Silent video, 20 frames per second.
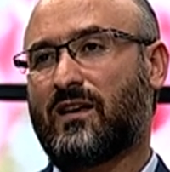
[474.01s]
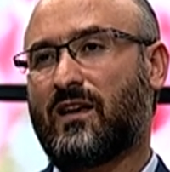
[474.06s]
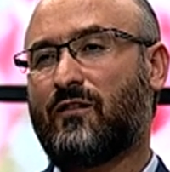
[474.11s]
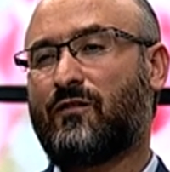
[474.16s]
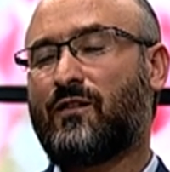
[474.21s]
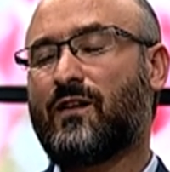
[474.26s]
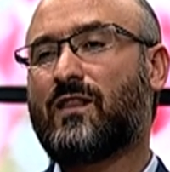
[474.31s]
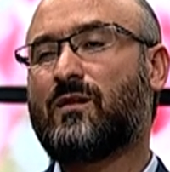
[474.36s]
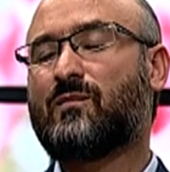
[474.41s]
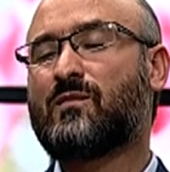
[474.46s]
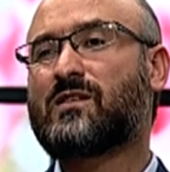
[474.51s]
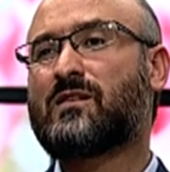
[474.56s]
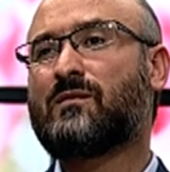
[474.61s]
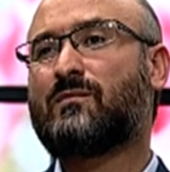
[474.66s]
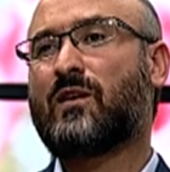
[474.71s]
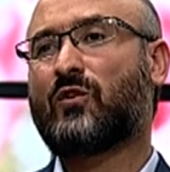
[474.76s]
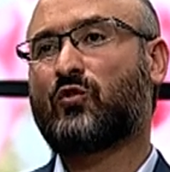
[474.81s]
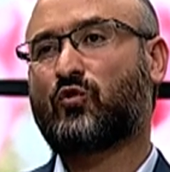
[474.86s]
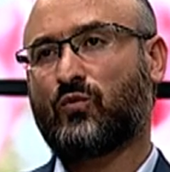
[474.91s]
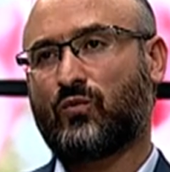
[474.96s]
Efendimizin
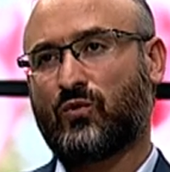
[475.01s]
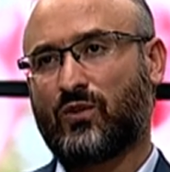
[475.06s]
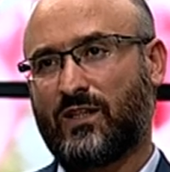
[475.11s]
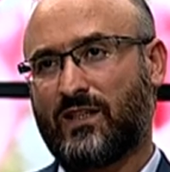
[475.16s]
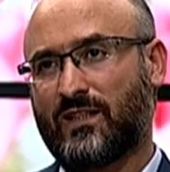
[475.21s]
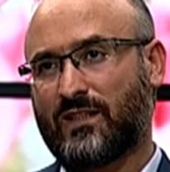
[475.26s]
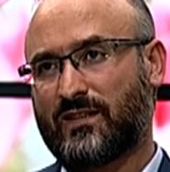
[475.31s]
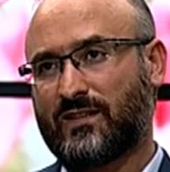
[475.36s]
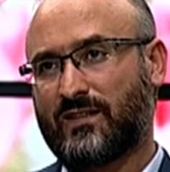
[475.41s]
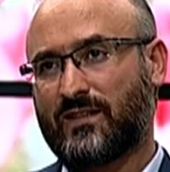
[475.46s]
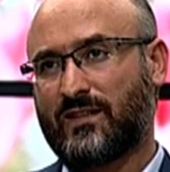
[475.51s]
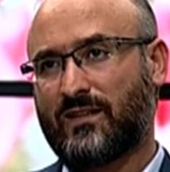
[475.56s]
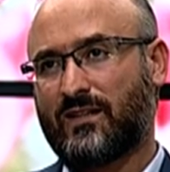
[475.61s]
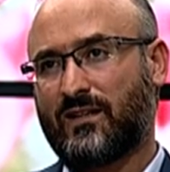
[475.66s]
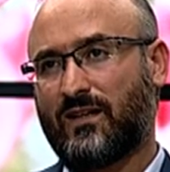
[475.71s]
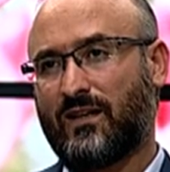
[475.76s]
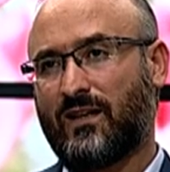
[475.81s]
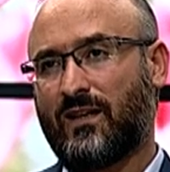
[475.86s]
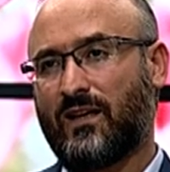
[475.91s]
mektubunu yırttı.